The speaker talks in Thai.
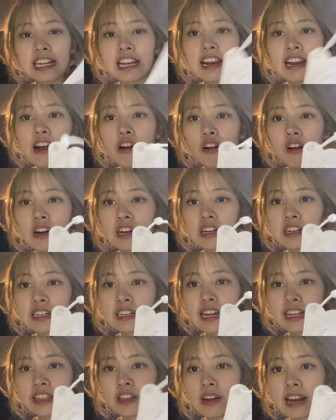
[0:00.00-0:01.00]
วเราก็คือ
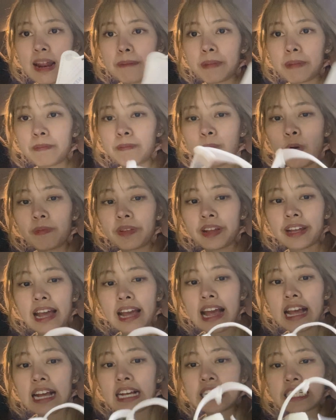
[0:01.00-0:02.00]
เนี่ยต้องรัดเป็นปมอย่างเงี้ย
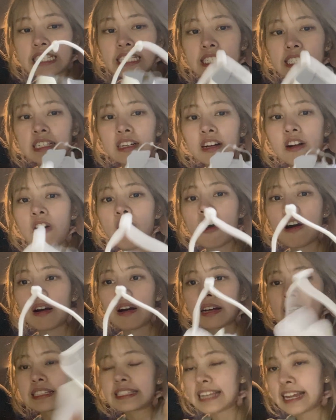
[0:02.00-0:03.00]
ซึ่งก็
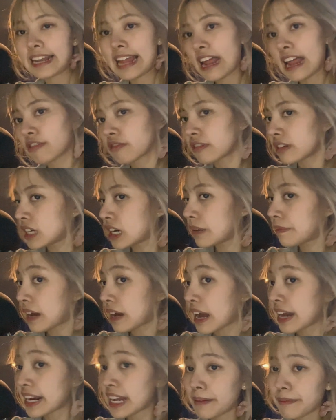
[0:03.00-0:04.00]
จะแน่นกว่าเดิมนะ
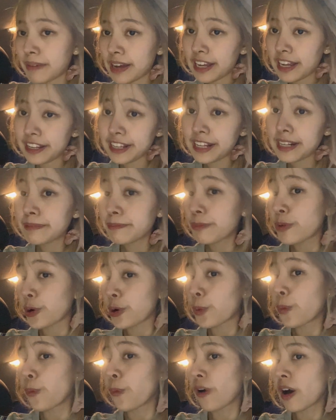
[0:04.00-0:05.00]
คะ ทำให้ยิ่งปวด
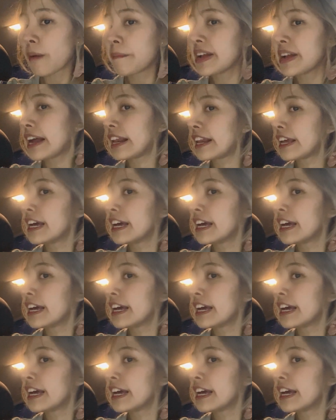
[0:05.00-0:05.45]
หูเข้าใหญ่เลย